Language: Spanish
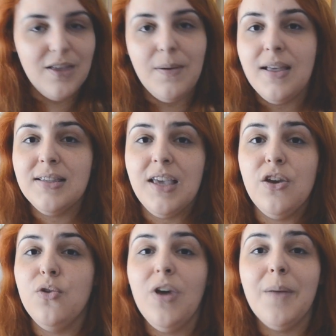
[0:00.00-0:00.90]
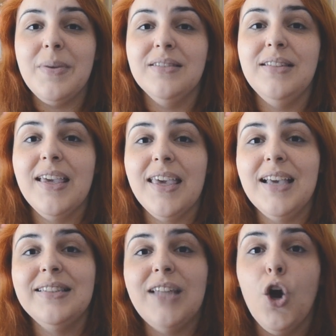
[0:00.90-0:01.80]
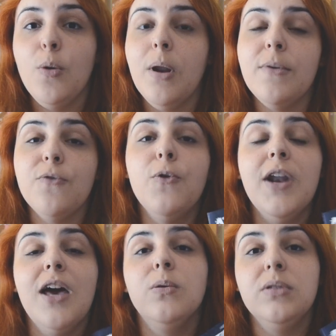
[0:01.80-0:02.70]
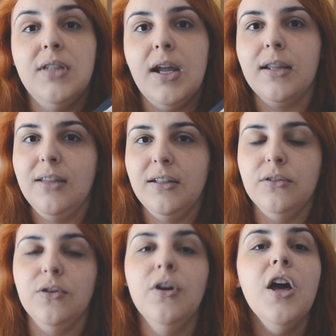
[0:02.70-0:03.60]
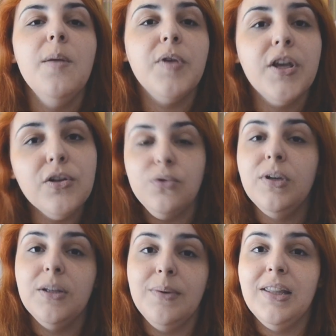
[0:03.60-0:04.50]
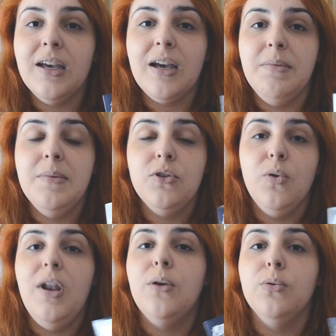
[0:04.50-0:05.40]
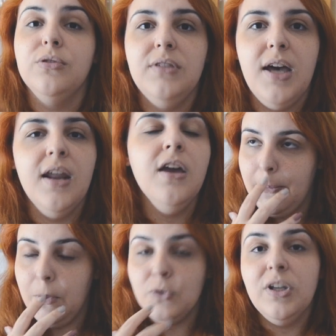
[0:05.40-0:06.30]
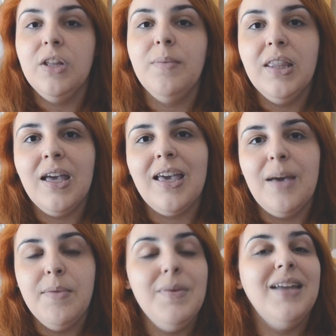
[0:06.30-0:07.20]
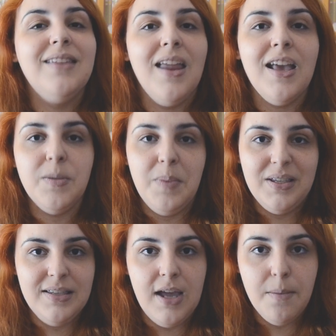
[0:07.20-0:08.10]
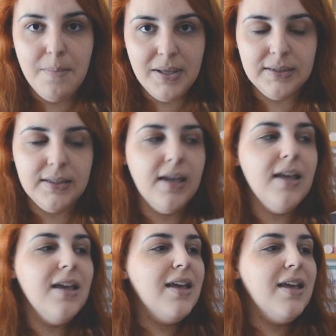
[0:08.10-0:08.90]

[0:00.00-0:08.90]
De verdad es que yo nunca pensé que esta obra me fuera a gustar tanto, porque no es una temática que a mí me suele gustar, no es una temática que a mí me atraiga especialmente.